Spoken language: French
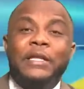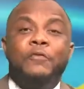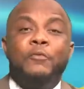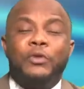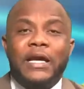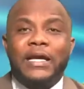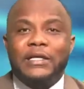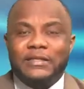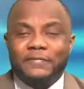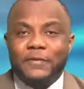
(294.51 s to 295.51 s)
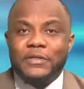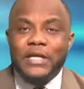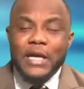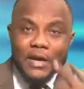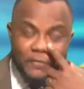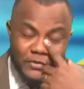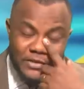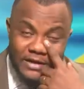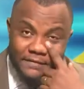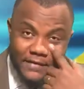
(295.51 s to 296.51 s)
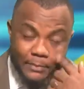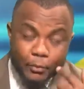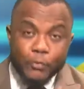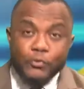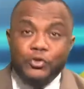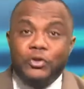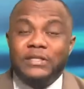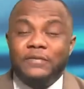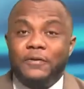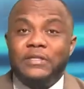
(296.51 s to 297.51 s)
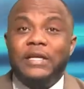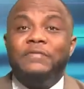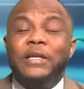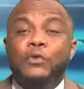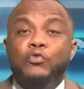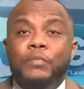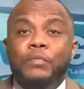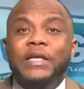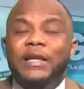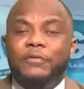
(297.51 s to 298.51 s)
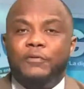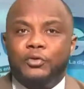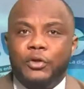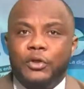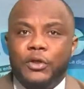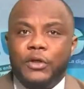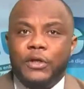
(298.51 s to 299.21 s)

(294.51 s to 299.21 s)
il ne vous montrera que ses forces et vous allez faire la promotion de ses forces et vous allez oublier les vôtres.